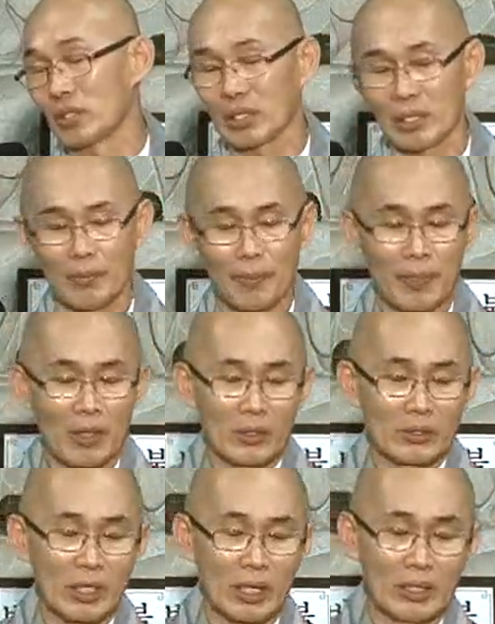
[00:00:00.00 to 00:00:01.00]
그러니까
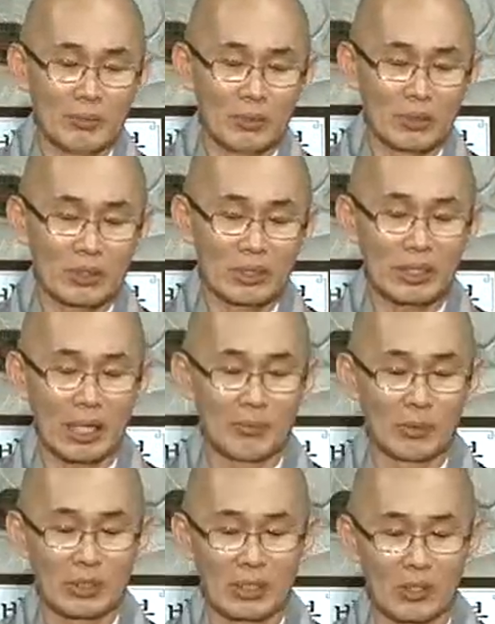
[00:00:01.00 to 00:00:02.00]
잘못을
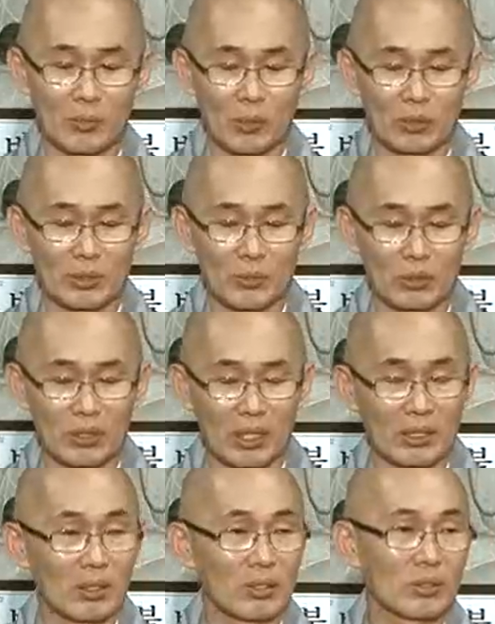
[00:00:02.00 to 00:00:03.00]
잘못이라고 보지
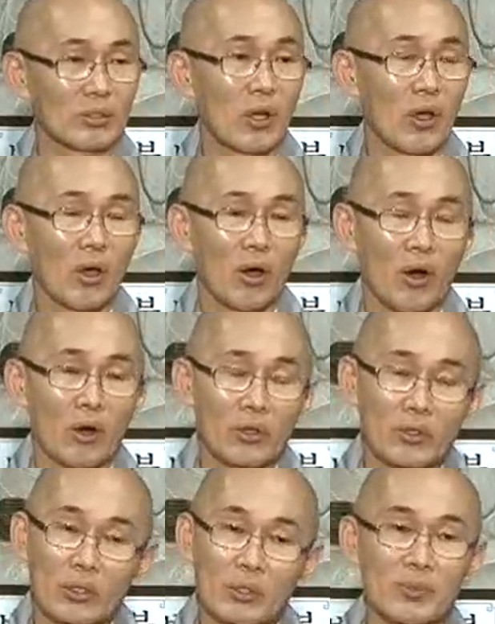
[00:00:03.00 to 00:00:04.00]
못하는 것은
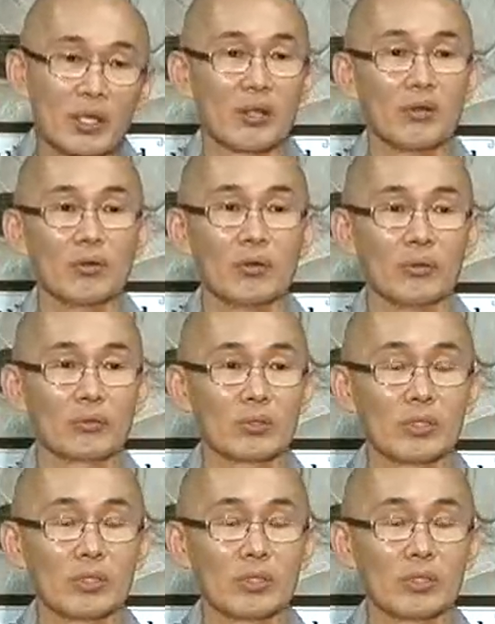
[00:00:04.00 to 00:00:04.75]
어리석음이라는 거예요.